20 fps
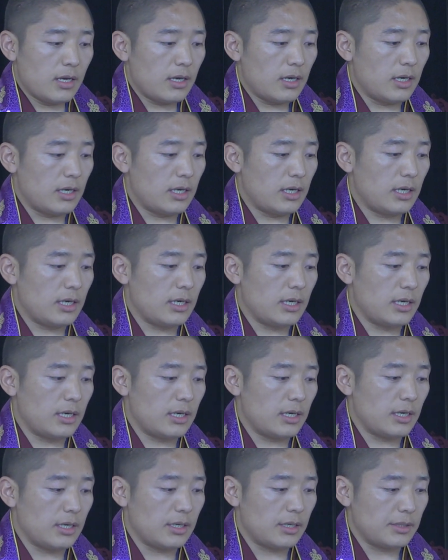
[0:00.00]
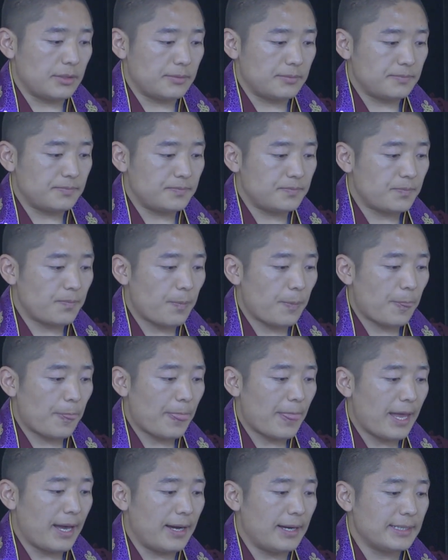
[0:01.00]
呃
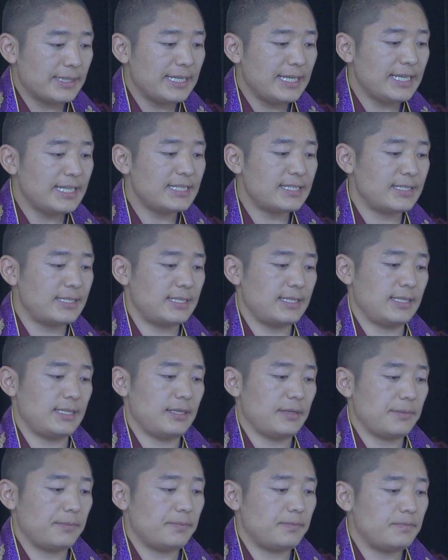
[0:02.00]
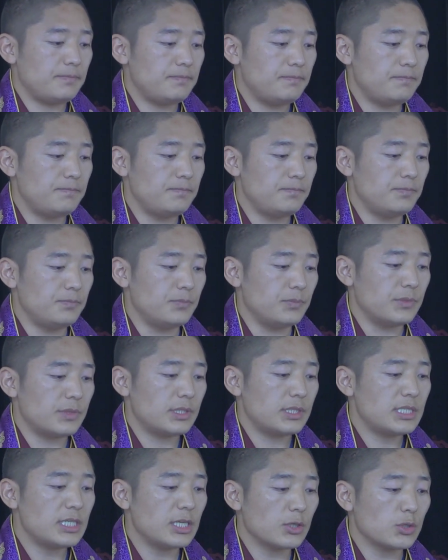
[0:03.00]
呃以此嗯
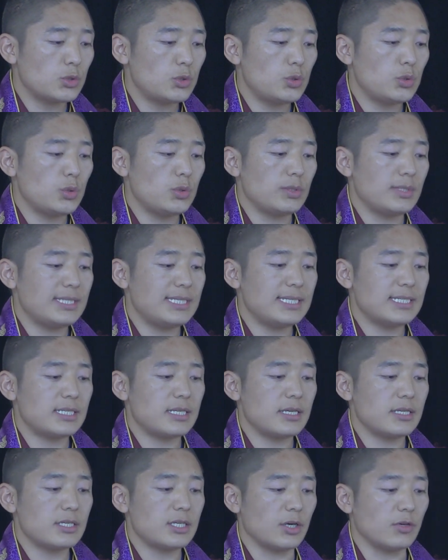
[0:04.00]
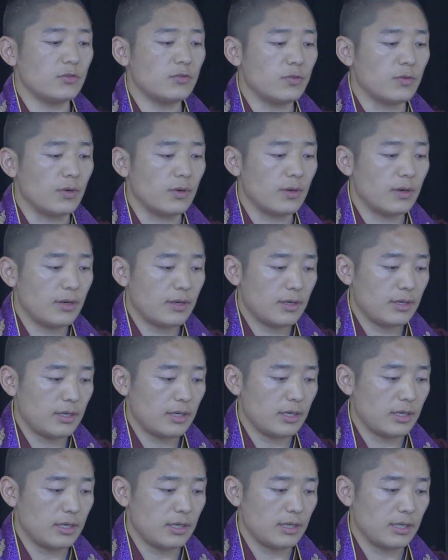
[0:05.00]
证去积生成佛
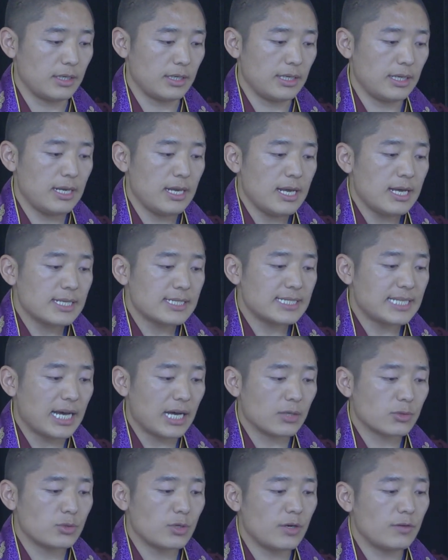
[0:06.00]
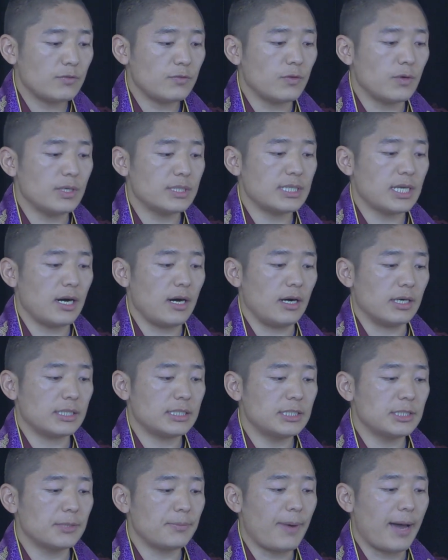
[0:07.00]
啊，藏传佛教
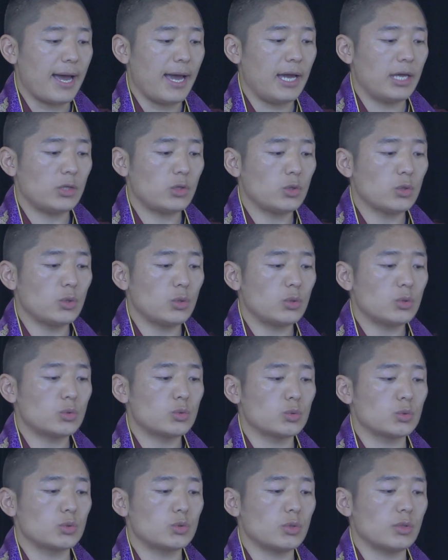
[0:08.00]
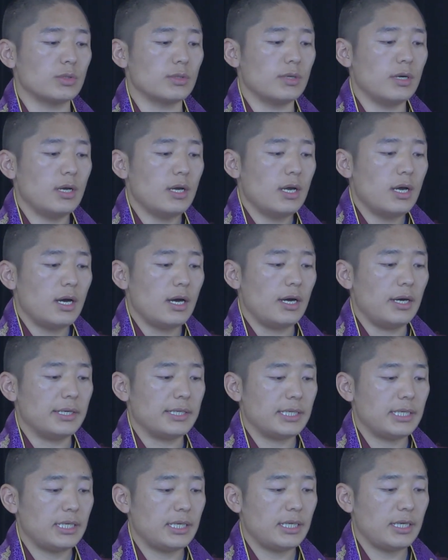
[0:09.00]
各派都注重呃
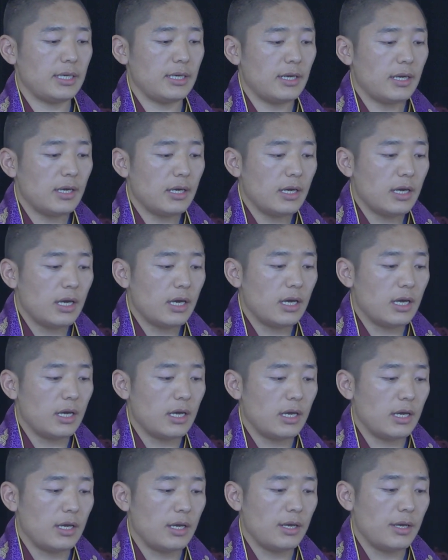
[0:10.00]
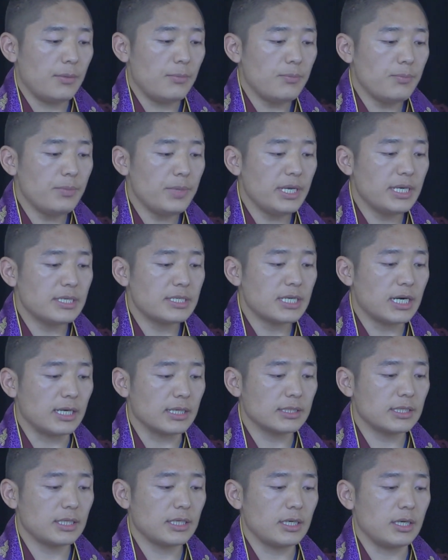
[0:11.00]
以。呃，密
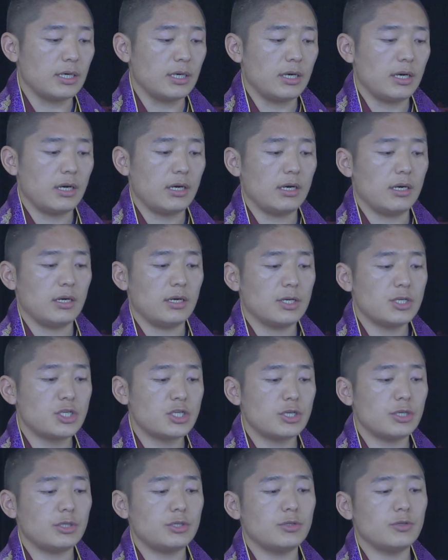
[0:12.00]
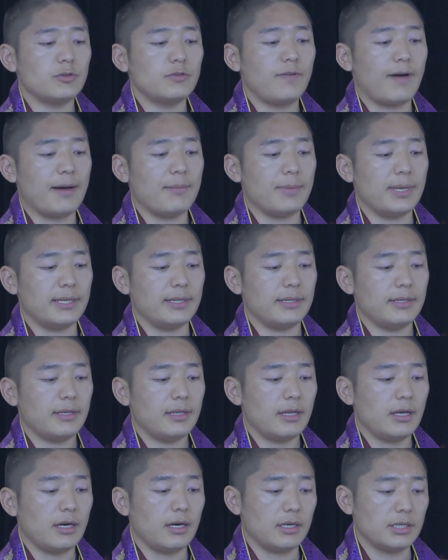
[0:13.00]
乘的呃施修法门
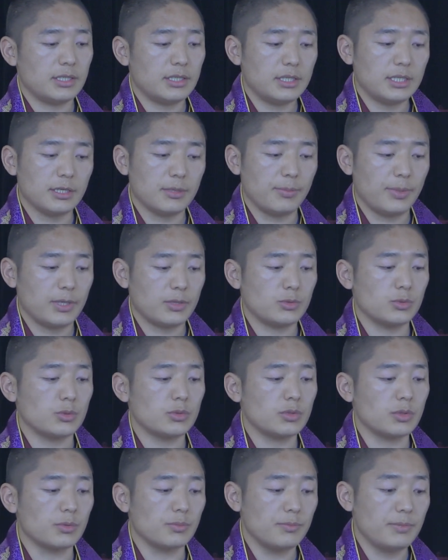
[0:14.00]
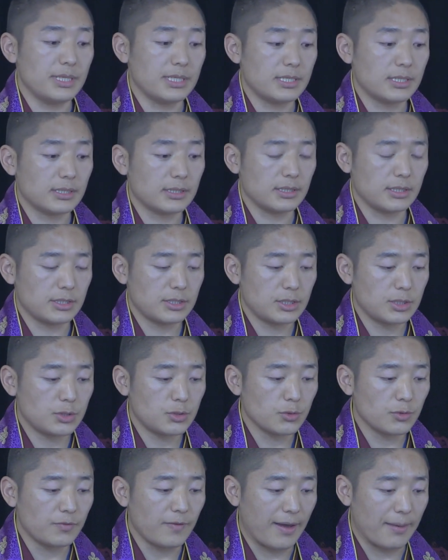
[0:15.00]
啊，特别注重密乘的施
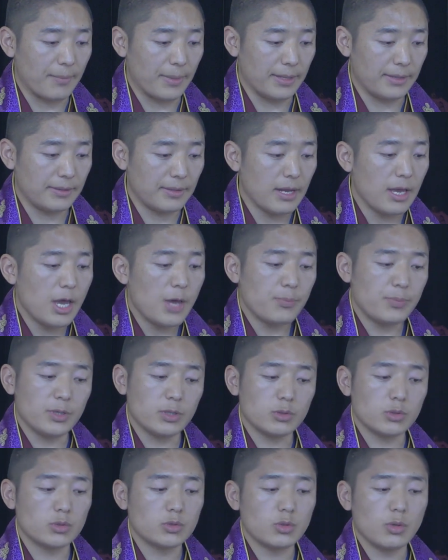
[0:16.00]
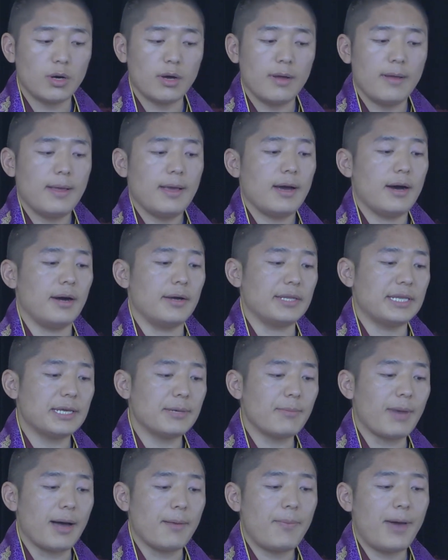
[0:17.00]
修法门。比如说，呃
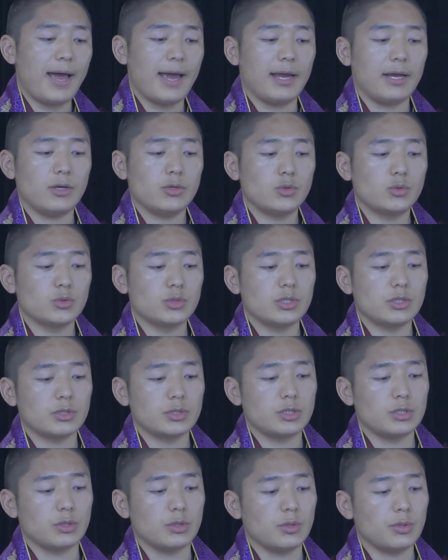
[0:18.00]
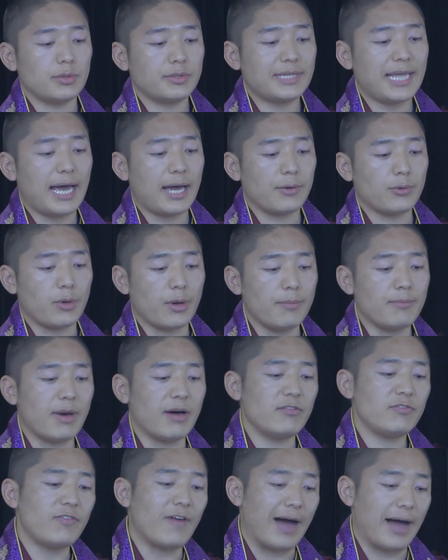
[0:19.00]
宁玛派注重修大圆
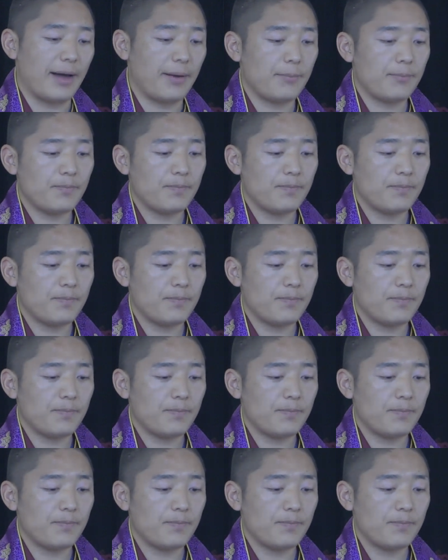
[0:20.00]
满法，